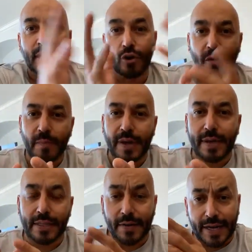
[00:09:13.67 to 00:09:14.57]
El hombre
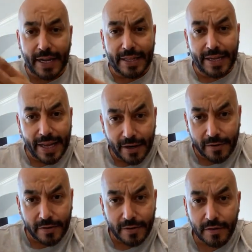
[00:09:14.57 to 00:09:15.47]
va a trabajar de
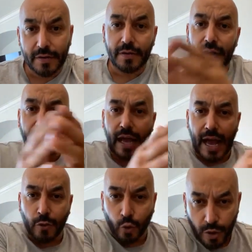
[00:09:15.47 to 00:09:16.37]
enero
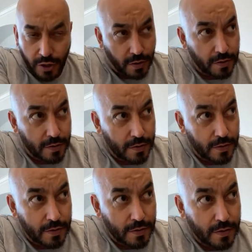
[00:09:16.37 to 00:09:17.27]
a junio
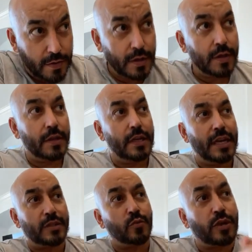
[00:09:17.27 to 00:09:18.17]

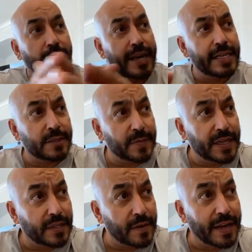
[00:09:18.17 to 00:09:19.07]
y las mujeres
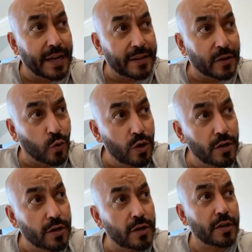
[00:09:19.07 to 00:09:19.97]
van a trabajar de
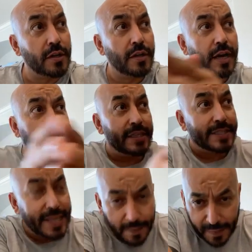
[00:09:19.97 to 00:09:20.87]
julio a
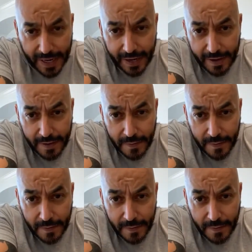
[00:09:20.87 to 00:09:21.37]
diciembre.